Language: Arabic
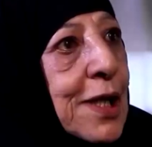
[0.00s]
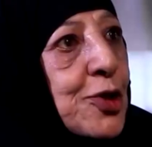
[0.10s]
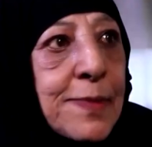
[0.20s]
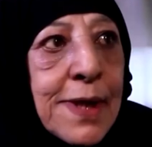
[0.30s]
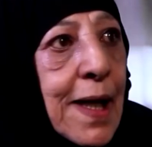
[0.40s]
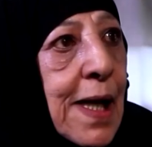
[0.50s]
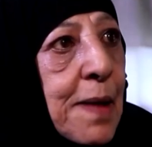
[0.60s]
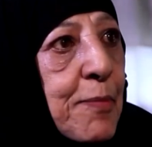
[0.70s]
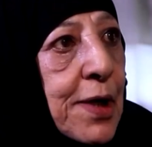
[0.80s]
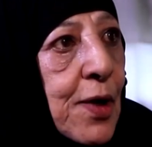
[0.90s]
أناش
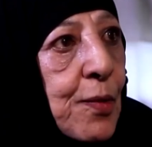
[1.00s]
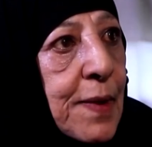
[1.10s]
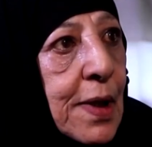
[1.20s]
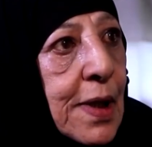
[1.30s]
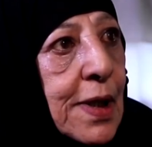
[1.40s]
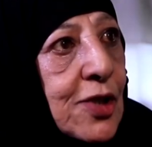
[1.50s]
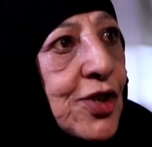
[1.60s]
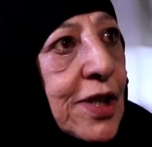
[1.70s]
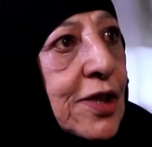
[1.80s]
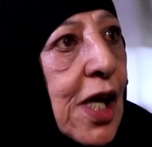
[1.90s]
مدلعة من يومها أنا
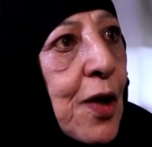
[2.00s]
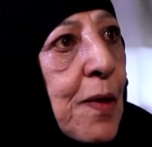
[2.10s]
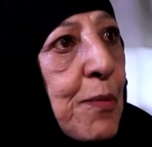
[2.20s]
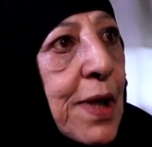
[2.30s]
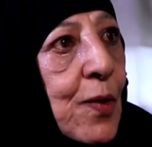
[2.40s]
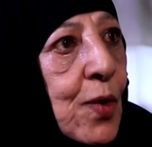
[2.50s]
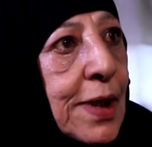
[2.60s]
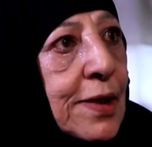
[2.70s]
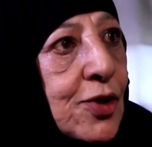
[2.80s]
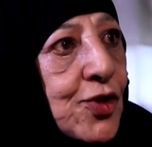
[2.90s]
شقيت على أمي
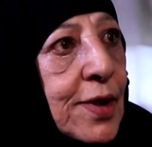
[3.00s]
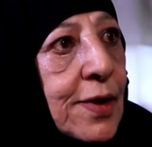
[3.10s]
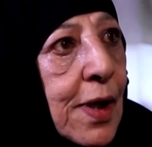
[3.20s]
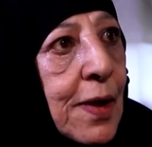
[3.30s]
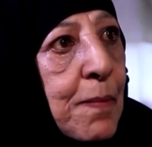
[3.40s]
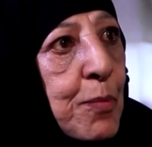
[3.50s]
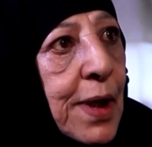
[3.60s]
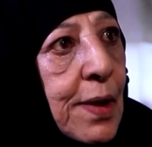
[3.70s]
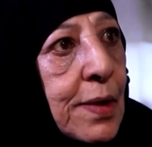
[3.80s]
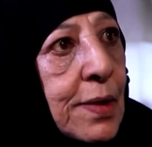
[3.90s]
الوحيدة شقيت على أمي